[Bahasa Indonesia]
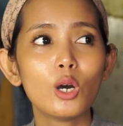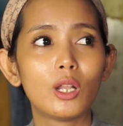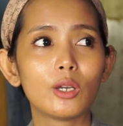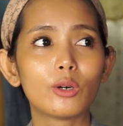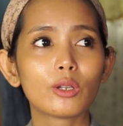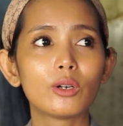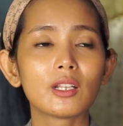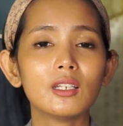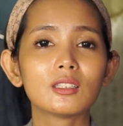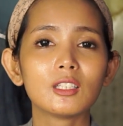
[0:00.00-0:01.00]
oleh
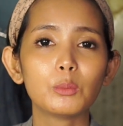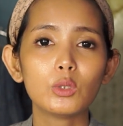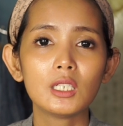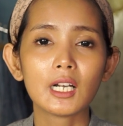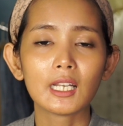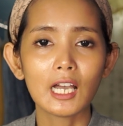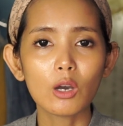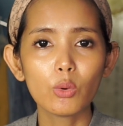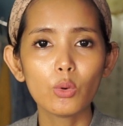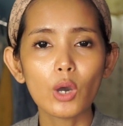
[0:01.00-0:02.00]
orang-orang yang ketemu dengan
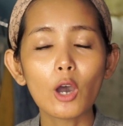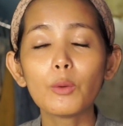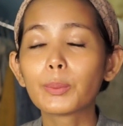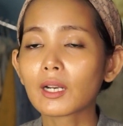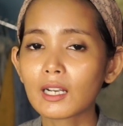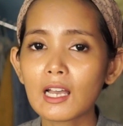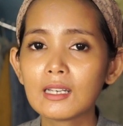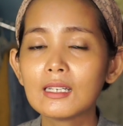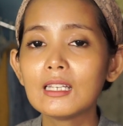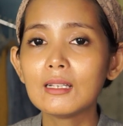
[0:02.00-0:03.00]
aku, aku pernah
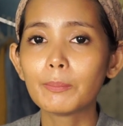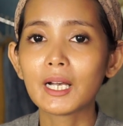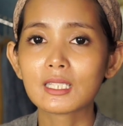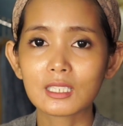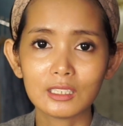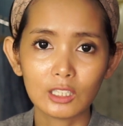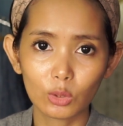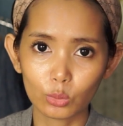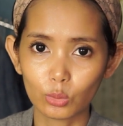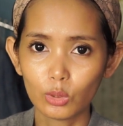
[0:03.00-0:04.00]
di fase
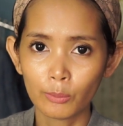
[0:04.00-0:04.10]
itu.